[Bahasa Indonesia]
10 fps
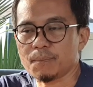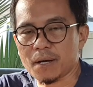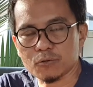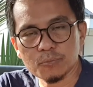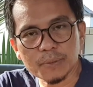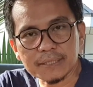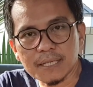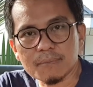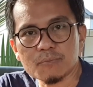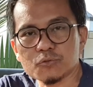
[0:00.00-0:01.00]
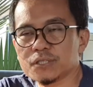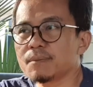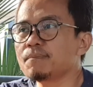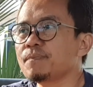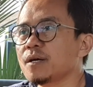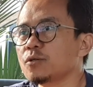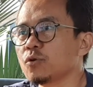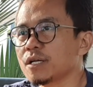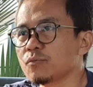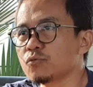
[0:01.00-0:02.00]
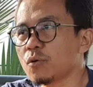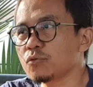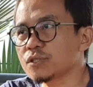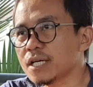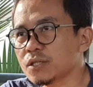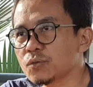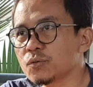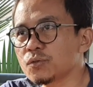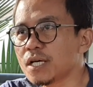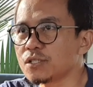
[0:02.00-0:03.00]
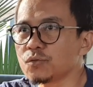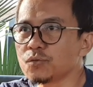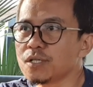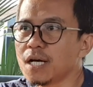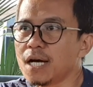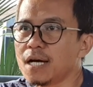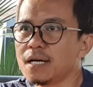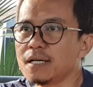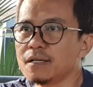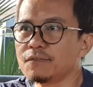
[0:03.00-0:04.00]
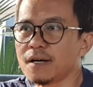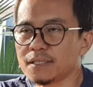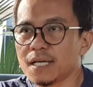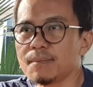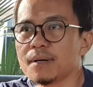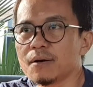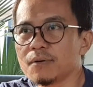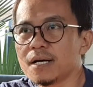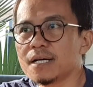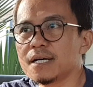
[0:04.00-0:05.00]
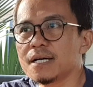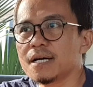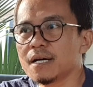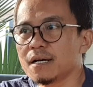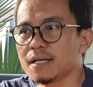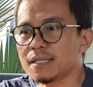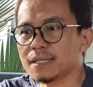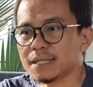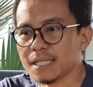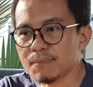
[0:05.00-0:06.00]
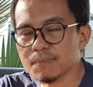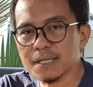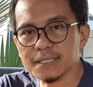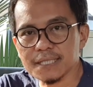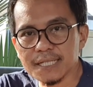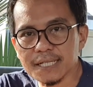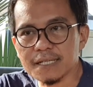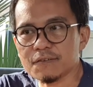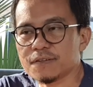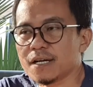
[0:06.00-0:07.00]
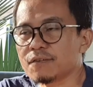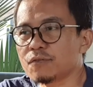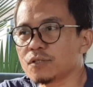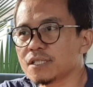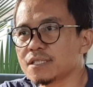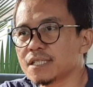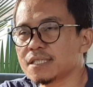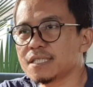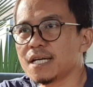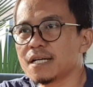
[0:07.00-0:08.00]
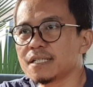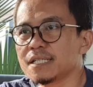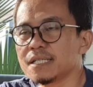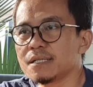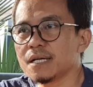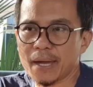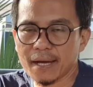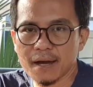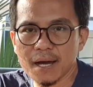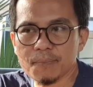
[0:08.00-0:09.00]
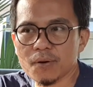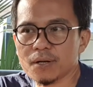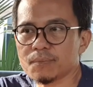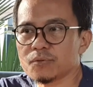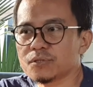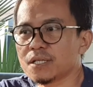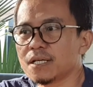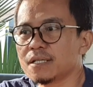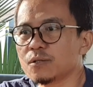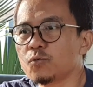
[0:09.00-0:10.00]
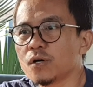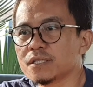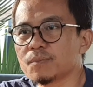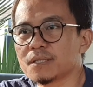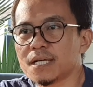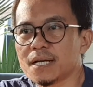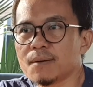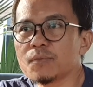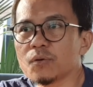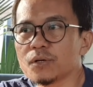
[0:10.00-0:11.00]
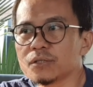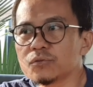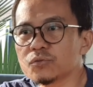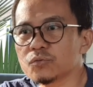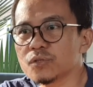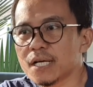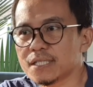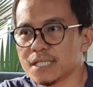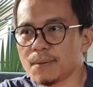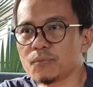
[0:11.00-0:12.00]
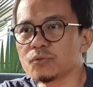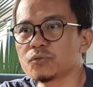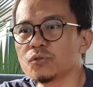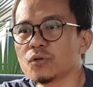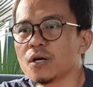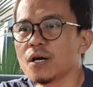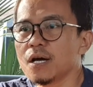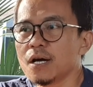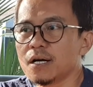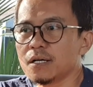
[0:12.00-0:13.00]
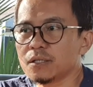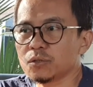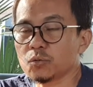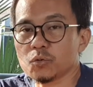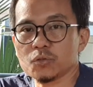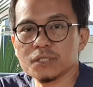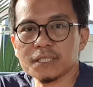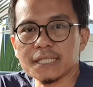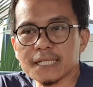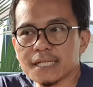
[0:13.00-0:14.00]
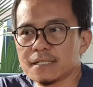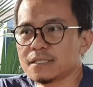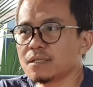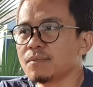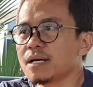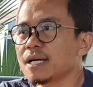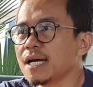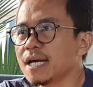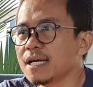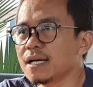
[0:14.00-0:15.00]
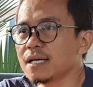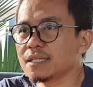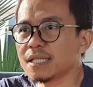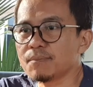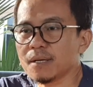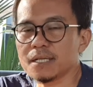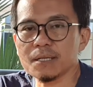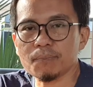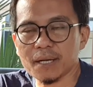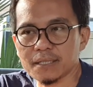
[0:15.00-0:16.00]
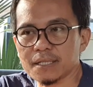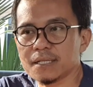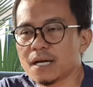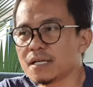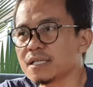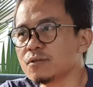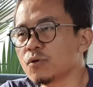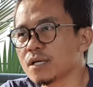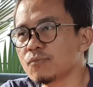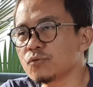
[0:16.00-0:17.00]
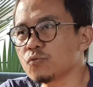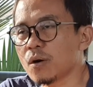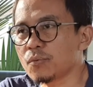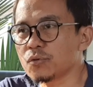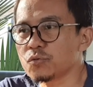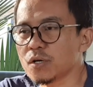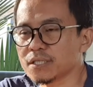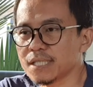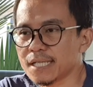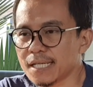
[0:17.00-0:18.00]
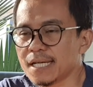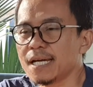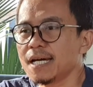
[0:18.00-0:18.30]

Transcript: paruh pertama musim 2021 dan juga uh, fakta bahwa uh, timnya sendiri VR46 yang di backup oleh perusahaan kuat seperti Aramco itu sudah siap untuk uh, turun sendiri sebagai tim independen eh, di 2022 sendiri.